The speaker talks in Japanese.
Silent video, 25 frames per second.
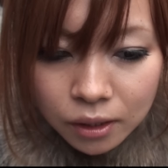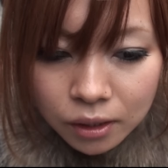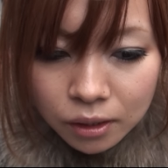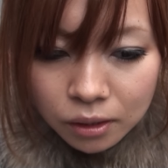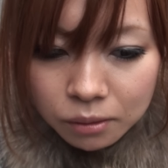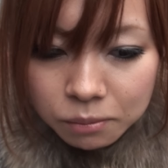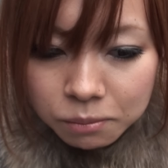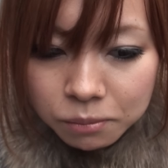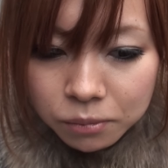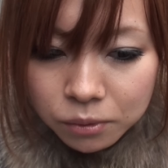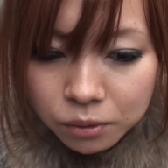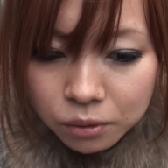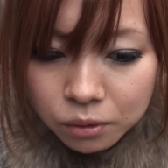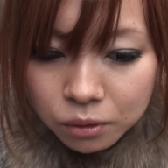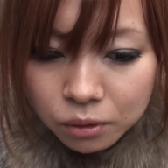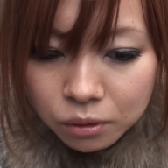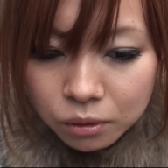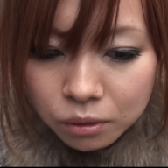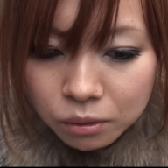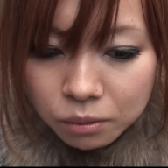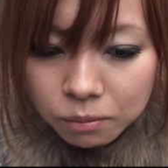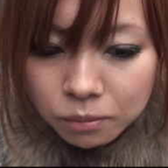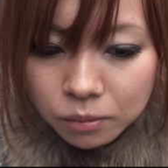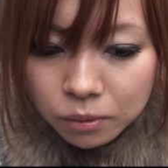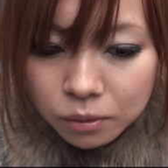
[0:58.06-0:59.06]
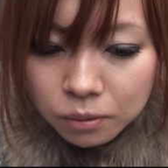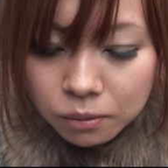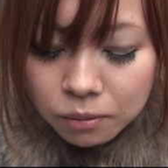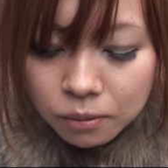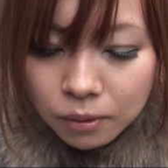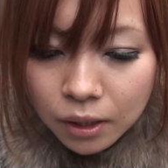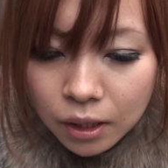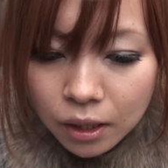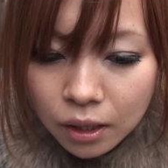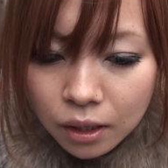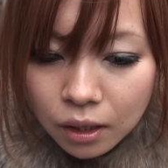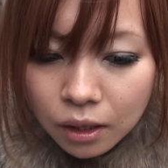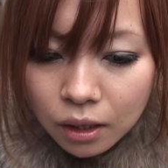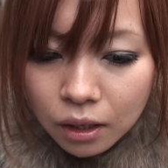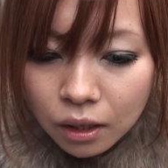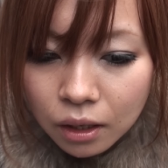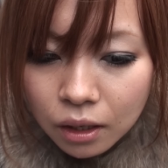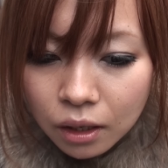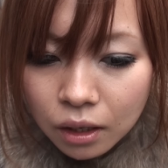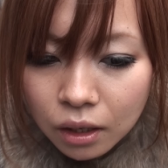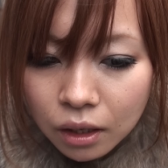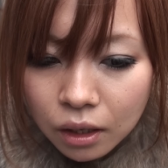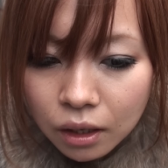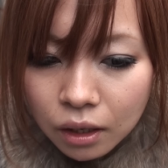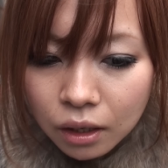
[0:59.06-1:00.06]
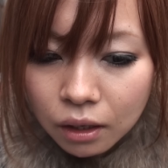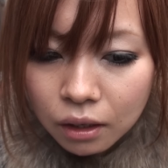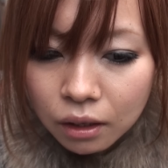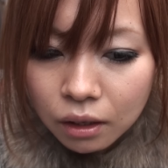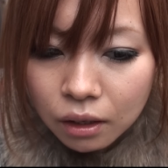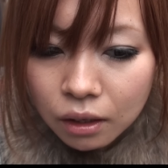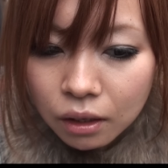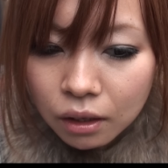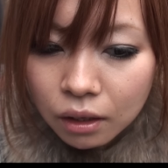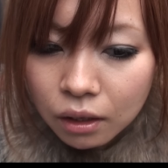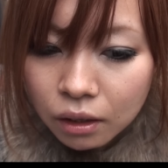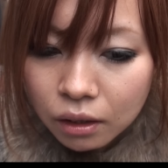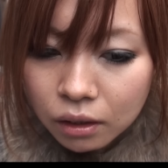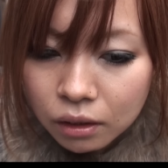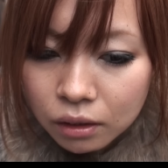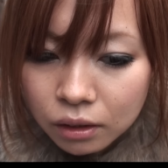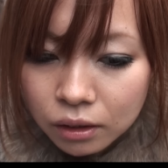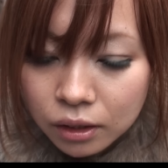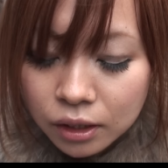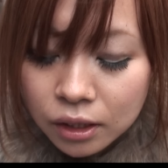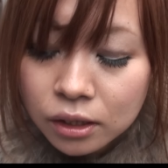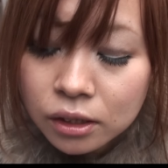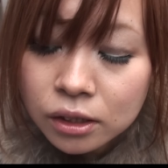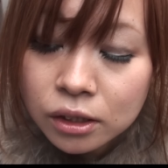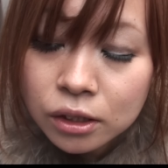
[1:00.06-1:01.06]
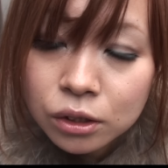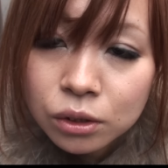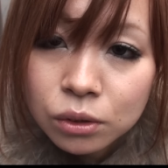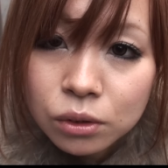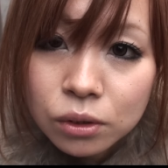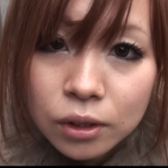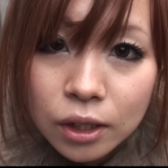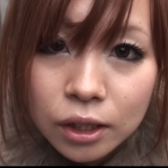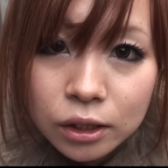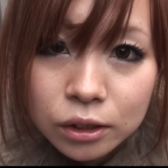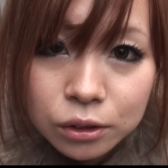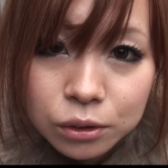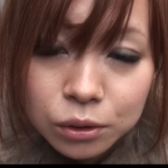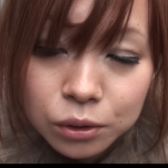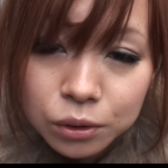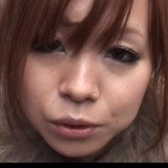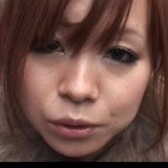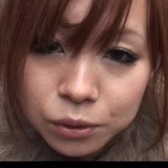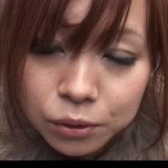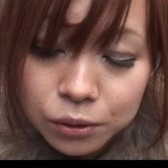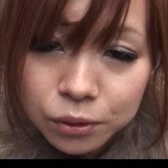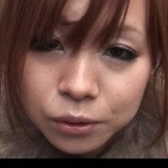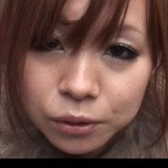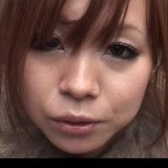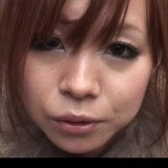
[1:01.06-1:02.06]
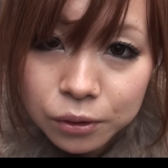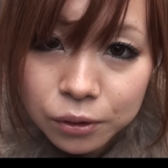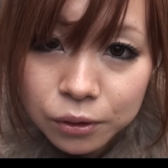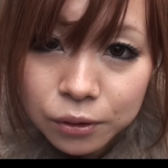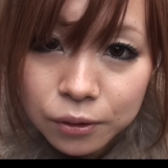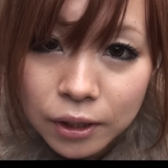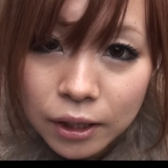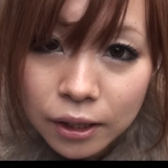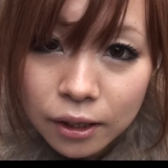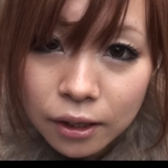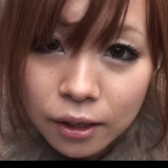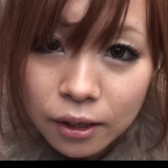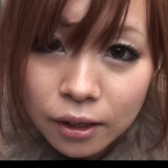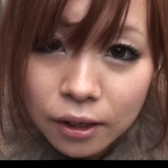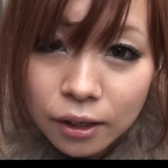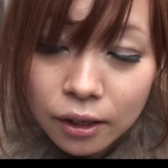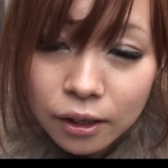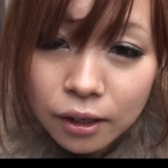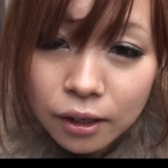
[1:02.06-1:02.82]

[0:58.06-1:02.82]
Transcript: マイブームはイラストを描くことと